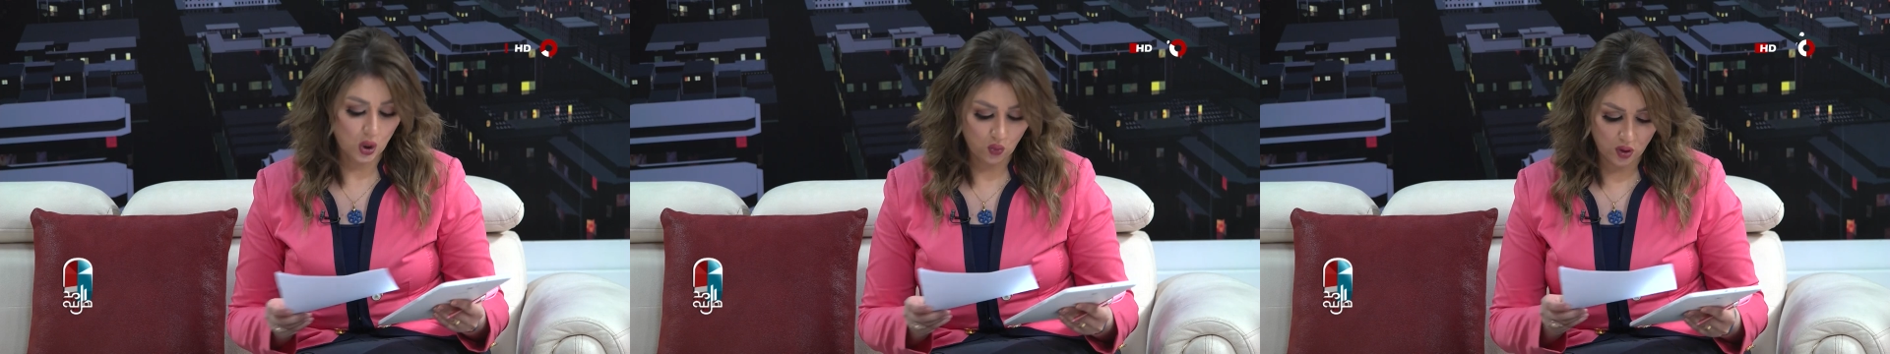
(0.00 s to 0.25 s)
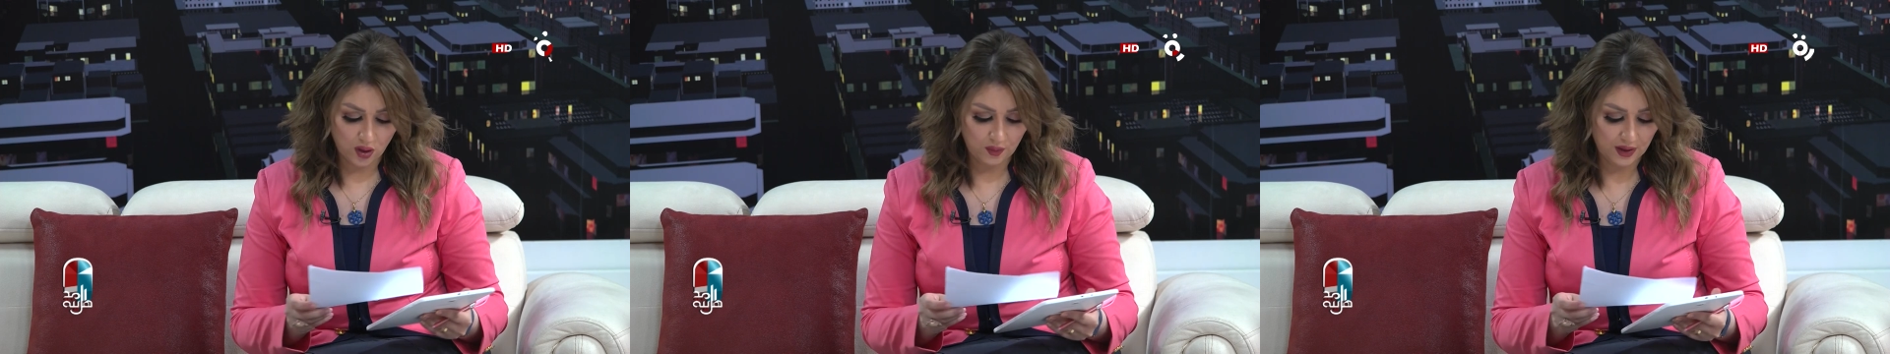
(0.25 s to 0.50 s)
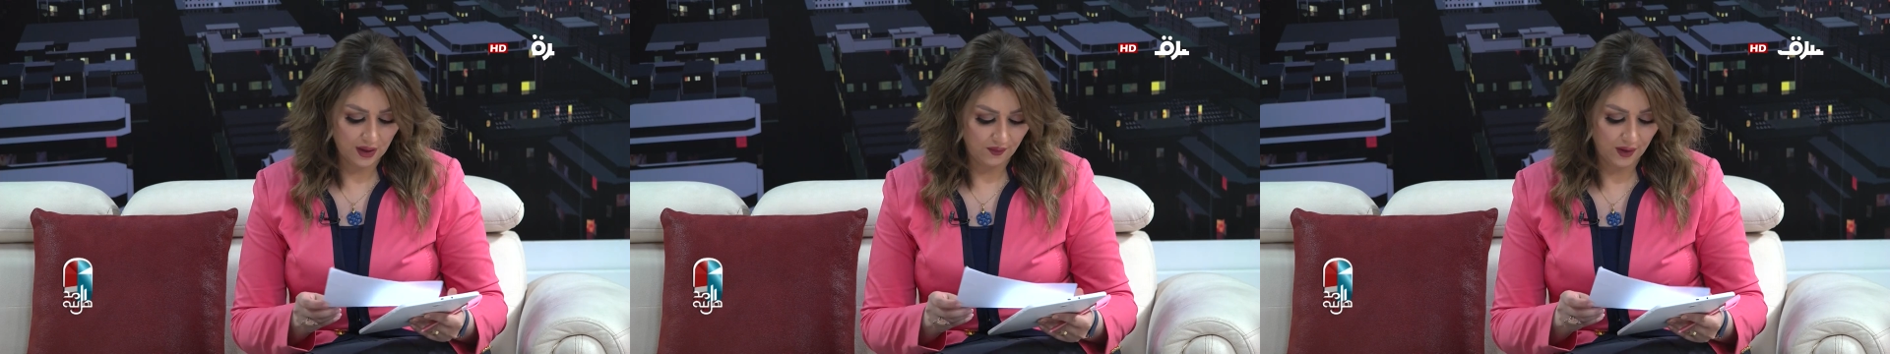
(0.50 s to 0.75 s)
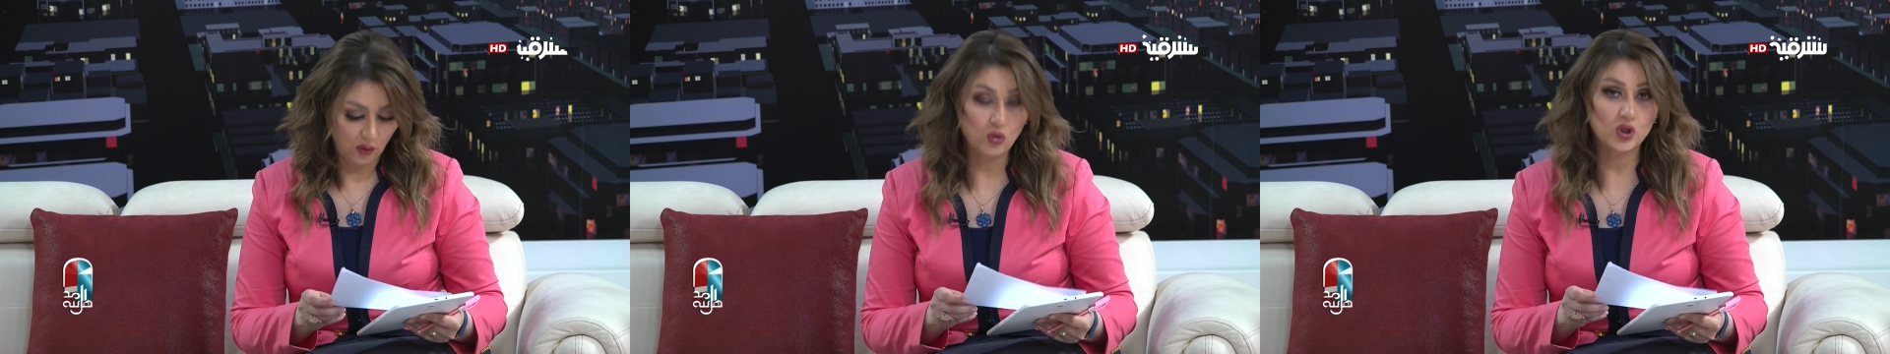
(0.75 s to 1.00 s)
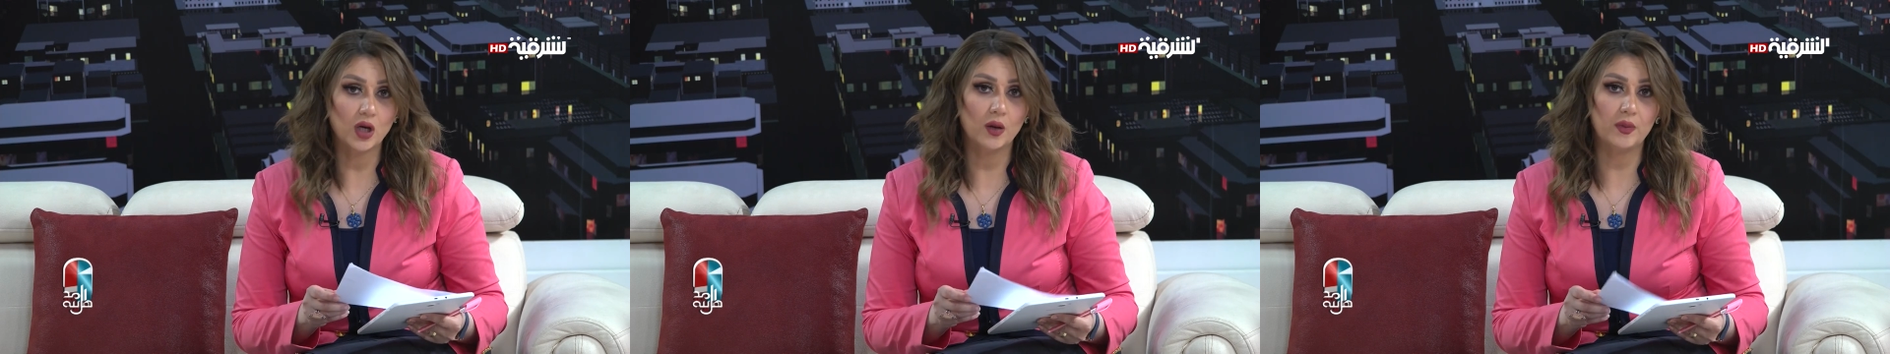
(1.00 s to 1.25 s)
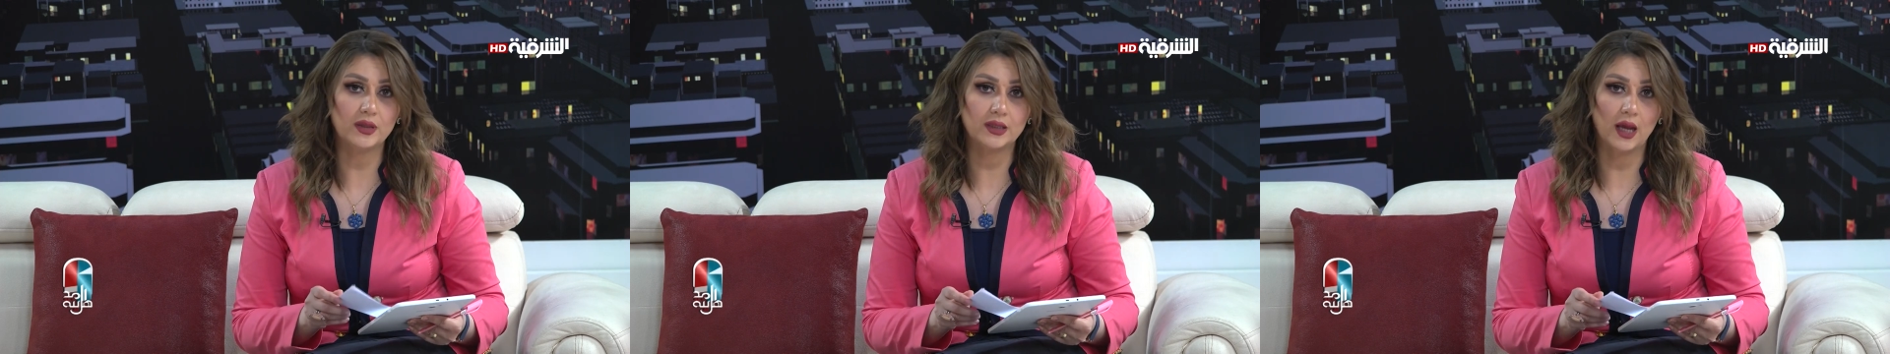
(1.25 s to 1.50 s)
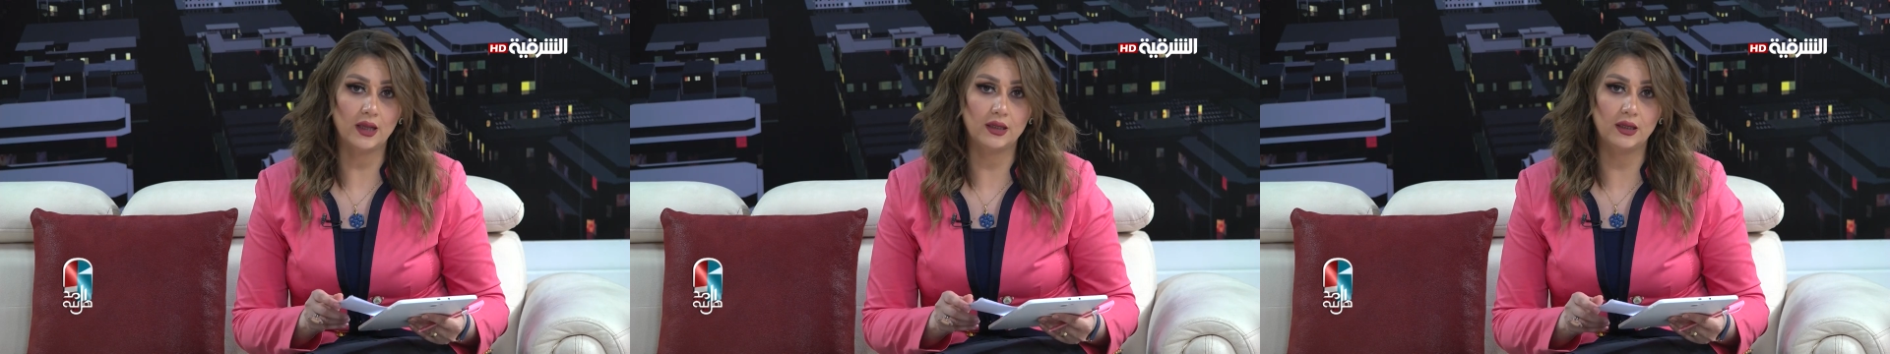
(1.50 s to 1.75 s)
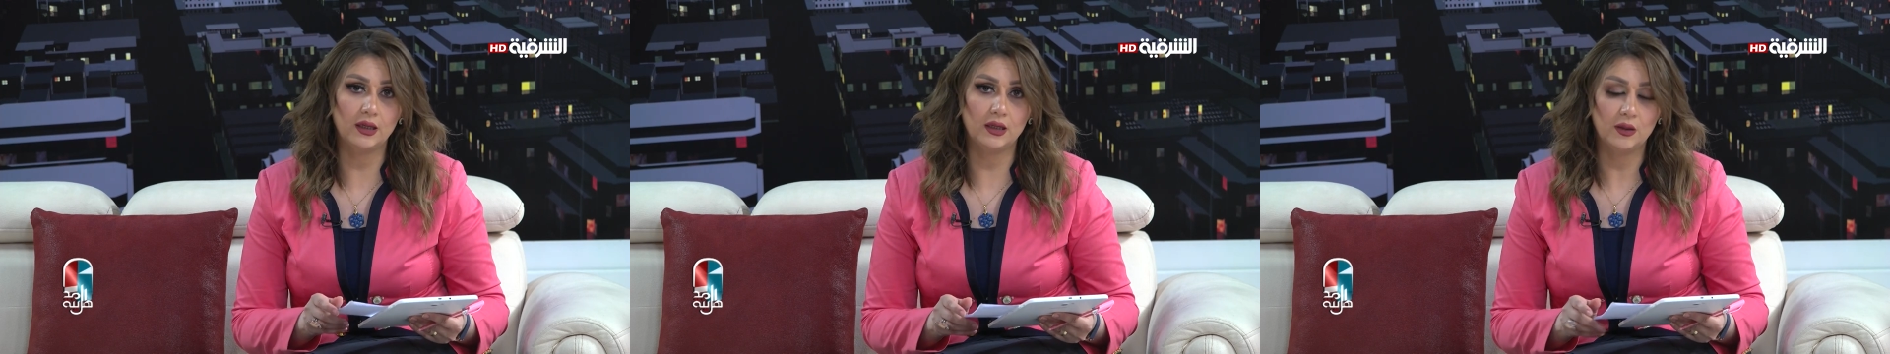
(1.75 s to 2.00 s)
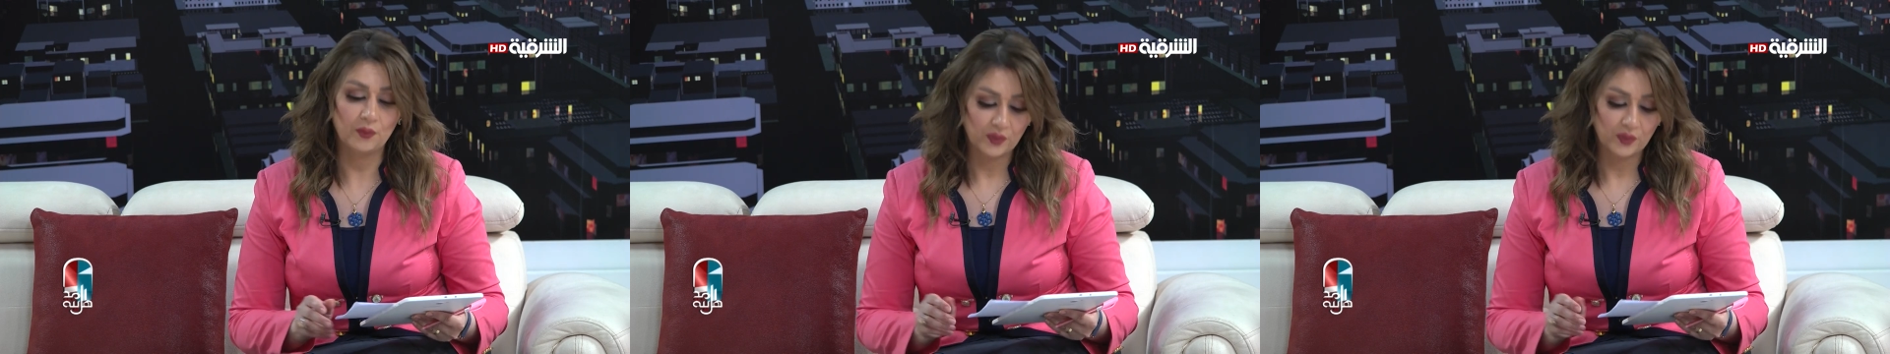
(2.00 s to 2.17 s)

شكوى من الفلوجة بالتحديد